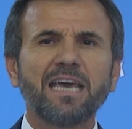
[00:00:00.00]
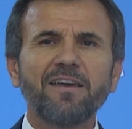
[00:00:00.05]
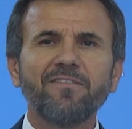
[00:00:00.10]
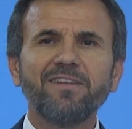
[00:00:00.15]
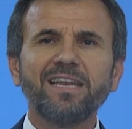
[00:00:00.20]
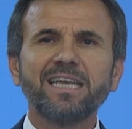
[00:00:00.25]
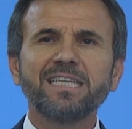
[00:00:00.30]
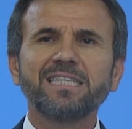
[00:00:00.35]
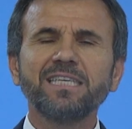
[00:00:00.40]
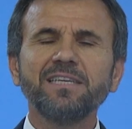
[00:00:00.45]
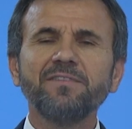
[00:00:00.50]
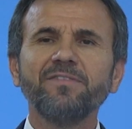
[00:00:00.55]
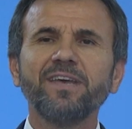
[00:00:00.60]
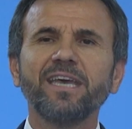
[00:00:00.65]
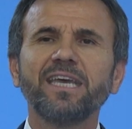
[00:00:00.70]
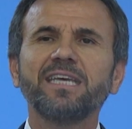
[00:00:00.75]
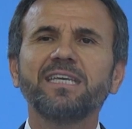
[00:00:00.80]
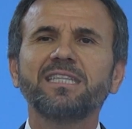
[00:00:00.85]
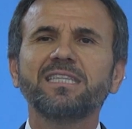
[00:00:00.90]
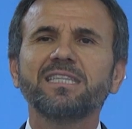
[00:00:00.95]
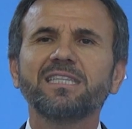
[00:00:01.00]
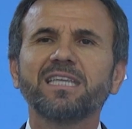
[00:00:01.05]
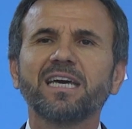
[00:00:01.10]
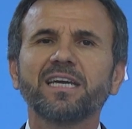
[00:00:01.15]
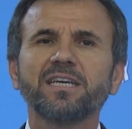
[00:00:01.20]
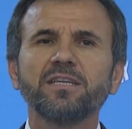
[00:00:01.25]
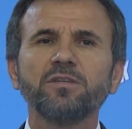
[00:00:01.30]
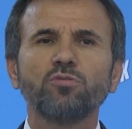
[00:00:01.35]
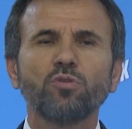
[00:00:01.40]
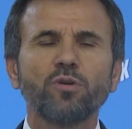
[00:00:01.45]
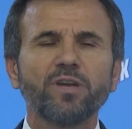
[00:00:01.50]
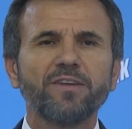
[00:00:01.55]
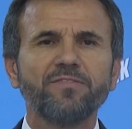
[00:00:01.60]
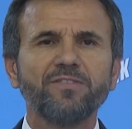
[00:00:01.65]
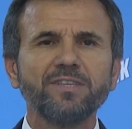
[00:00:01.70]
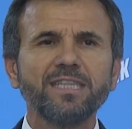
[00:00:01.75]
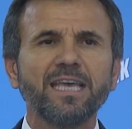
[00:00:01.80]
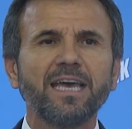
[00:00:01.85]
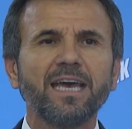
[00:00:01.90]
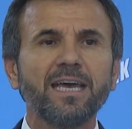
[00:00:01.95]
Devletin ve iktidarın
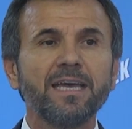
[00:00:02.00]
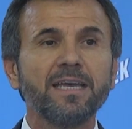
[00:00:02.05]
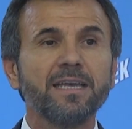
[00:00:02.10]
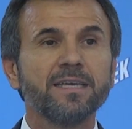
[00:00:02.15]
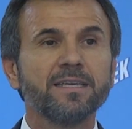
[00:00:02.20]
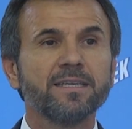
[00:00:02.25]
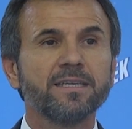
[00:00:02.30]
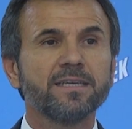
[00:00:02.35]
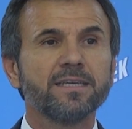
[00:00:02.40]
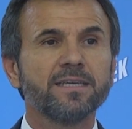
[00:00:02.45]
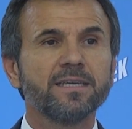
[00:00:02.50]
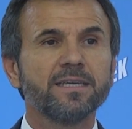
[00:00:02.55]
görevi de